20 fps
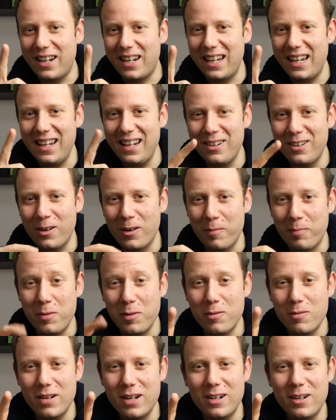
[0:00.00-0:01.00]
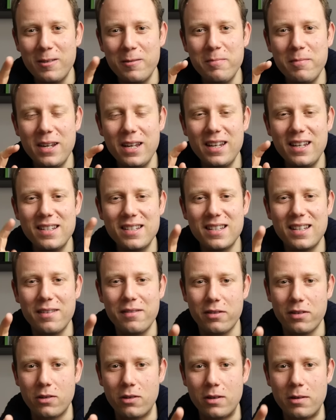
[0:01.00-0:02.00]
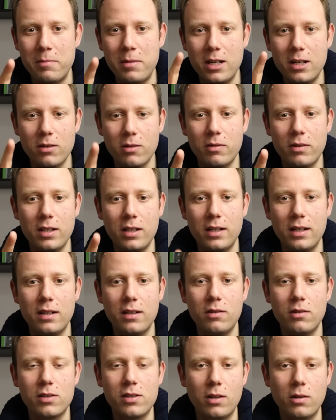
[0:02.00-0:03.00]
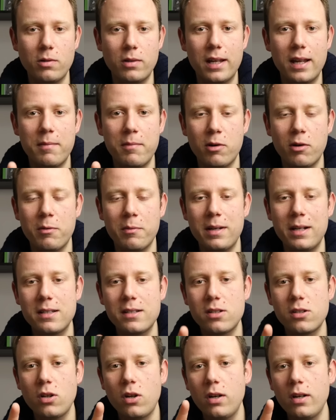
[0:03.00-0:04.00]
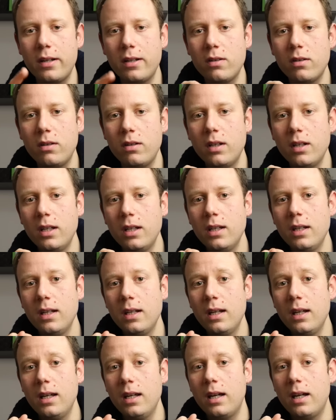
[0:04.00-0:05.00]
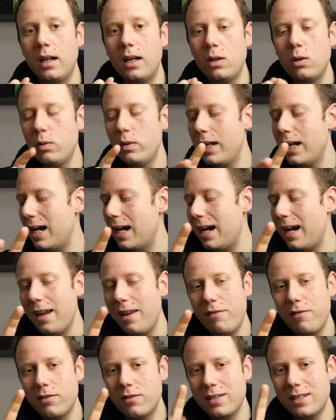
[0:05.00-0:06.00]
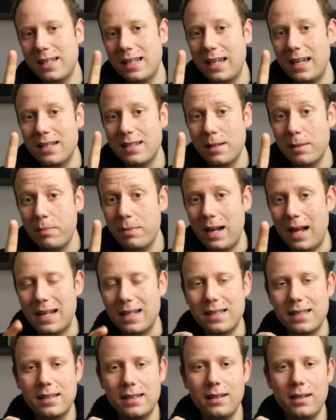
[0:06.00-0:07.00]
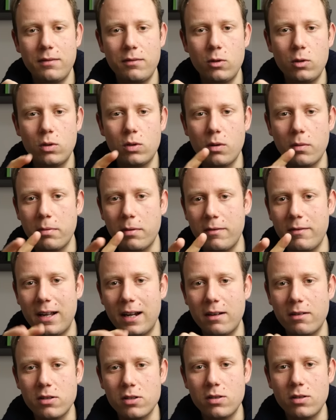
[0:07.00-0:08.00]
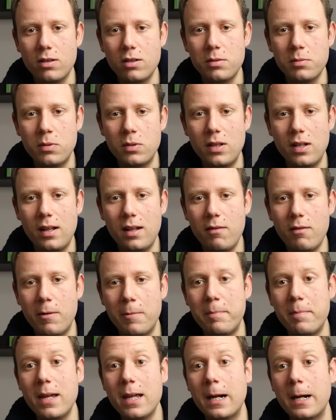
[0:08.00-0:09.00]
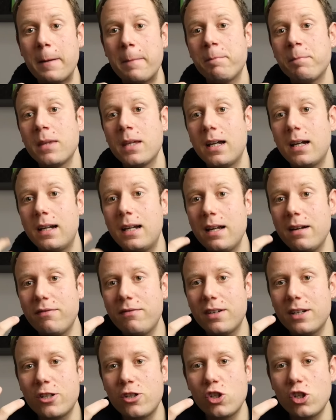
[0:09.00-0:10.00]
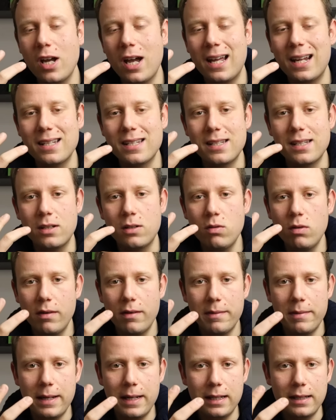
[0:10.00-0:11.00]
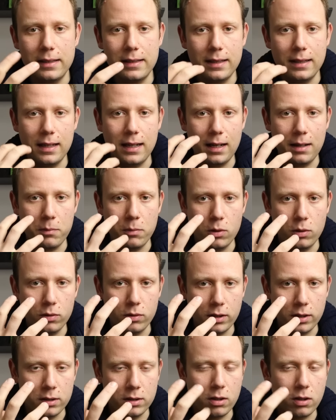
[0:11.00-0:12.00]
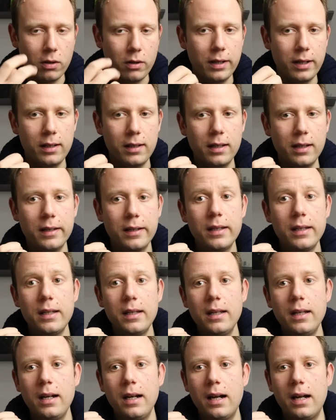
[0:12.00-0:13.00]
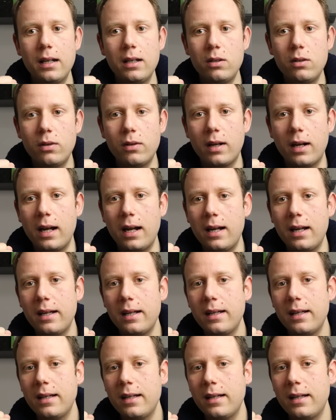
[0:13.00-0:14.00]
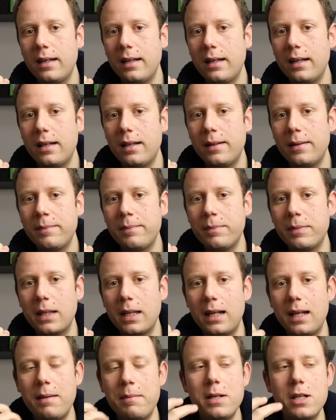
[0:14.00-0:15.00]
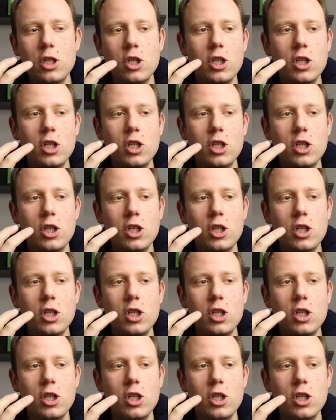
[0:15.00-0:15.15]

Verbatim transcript: che non ho più qui con me, Stefano è un amico quindi lo salutiamo come al solito eh, lui ha iPhone 6S Plus, ha voluto provare questo dispositivo per riaffacciarsi nuovamente al mondo Android. Allora, ehm, la mia